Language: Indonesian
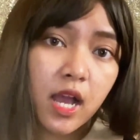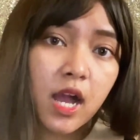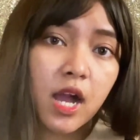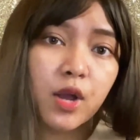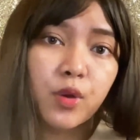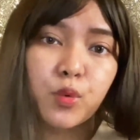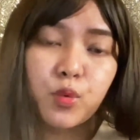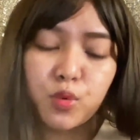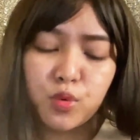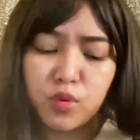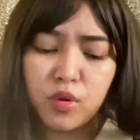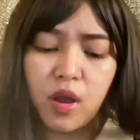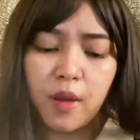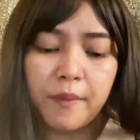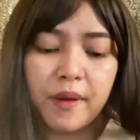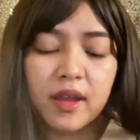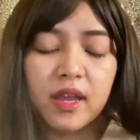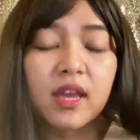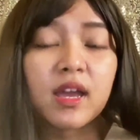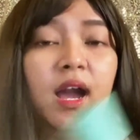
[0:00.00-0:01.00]
aku nggak
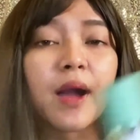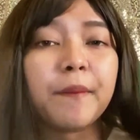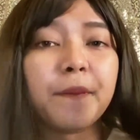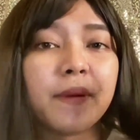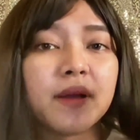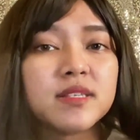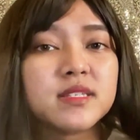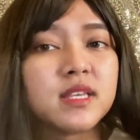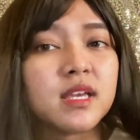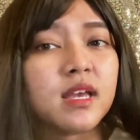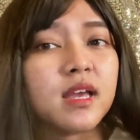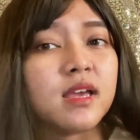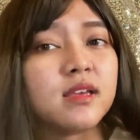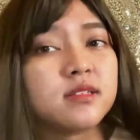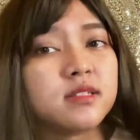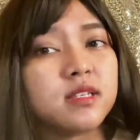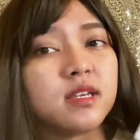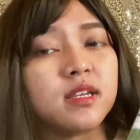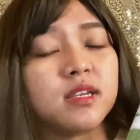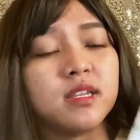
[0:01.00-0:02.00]
pakai kapas ya
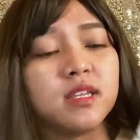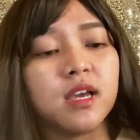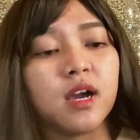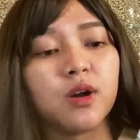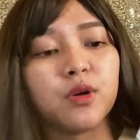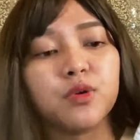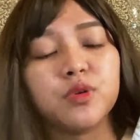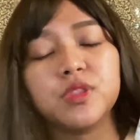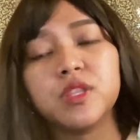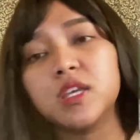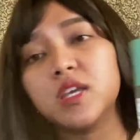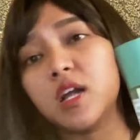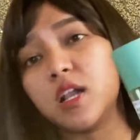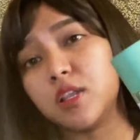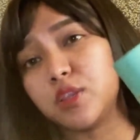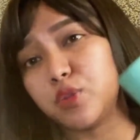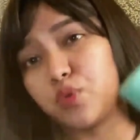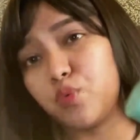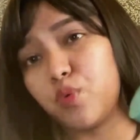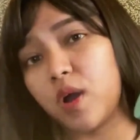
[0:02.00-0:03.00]
guys jadi aku tinggal
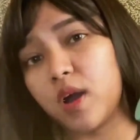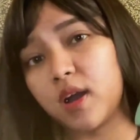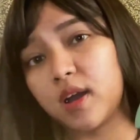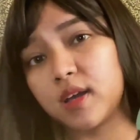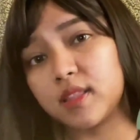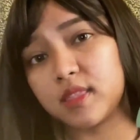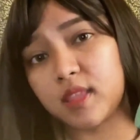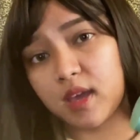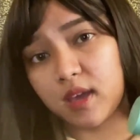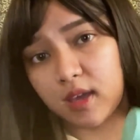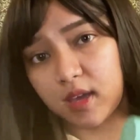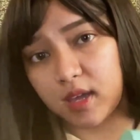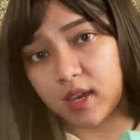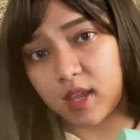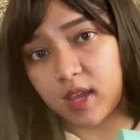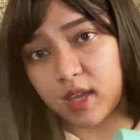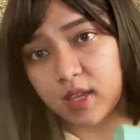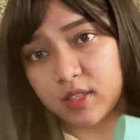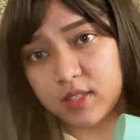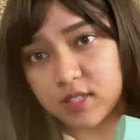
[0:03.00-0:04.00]
tuang ke tangan
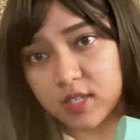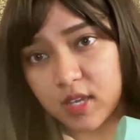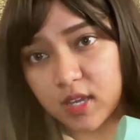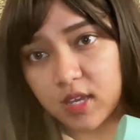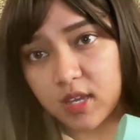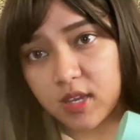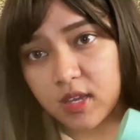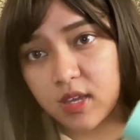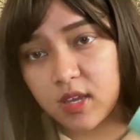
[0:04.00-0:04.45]
aja